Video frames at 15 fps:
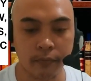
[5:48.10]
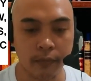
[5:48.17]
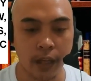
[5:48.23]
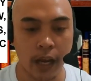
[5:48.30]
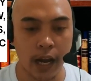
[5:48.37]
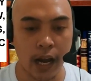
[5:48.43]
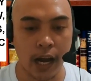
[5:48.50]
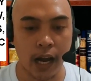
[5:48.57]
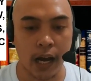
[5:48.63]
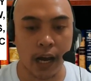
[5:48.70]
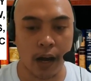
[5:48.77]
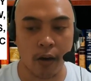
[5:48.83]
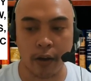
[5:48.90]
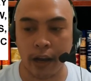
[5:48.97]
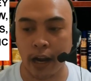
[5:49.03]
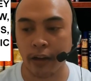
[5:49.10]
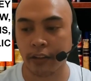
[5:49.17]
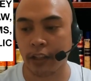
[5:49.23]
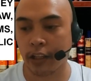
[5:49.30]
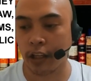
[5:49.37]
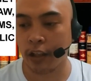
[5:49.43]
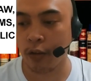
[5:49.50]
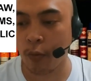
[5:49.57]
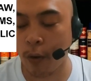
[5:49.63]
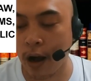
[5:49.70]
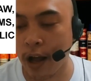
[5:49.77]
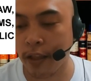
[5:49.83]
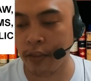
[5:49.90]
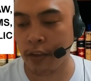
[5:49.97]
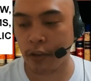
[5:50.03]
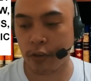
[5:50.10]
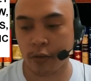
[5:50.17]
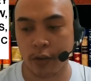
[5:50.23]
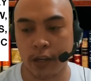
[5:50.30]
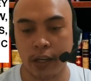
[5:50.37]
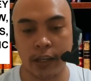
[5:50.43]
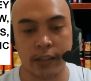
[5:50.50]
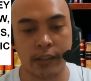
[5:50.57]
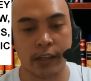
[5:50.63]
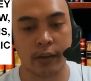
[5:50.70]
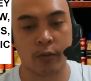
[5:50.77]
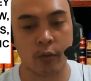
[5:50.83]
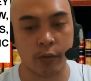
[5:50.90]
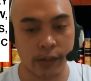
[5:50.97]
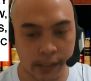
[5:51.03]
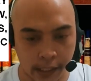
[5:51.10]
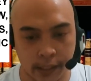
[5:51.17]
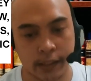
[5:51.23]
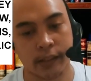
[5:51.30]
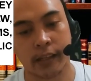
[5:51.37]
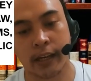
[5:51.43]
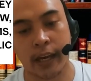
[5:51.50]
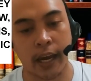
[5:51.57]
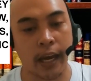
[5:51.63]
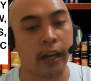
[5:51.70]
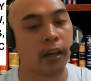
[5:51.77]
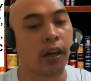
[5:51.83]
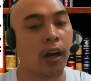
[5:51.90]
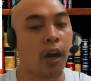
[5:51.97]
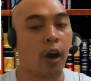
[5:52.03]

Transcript: Uh, okay, Article 1306, again,